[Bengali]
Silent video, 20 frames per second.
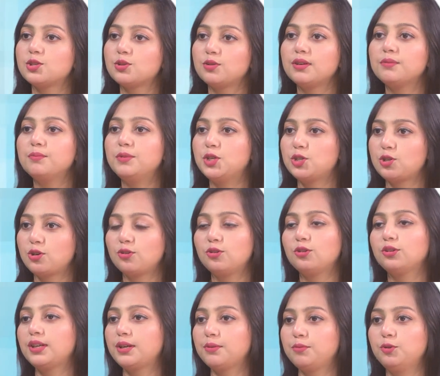আসলে
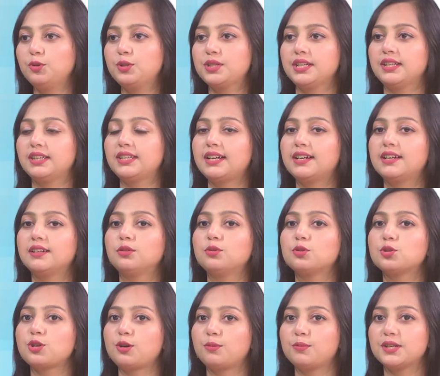বিষণ্ণতায় ভুগছেন তারা
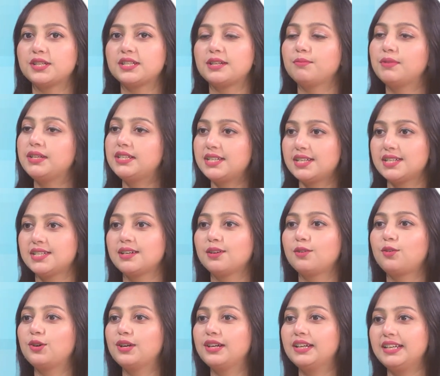তো সবার সামনে চেষ্টা
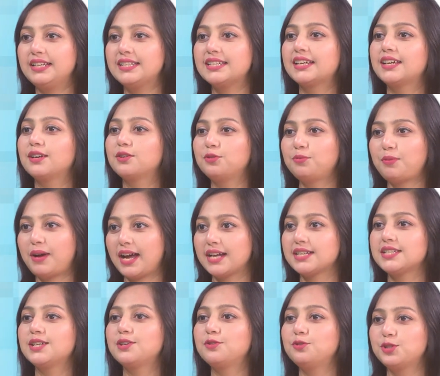করেন নিজেকে খুব
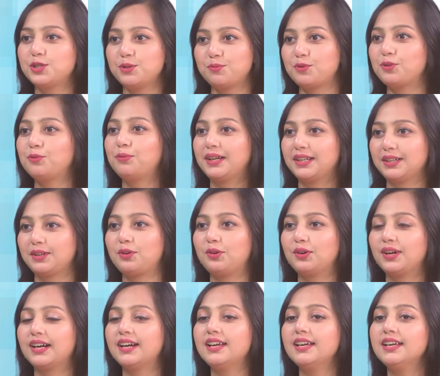হাসি খুশি প্রমাণ করার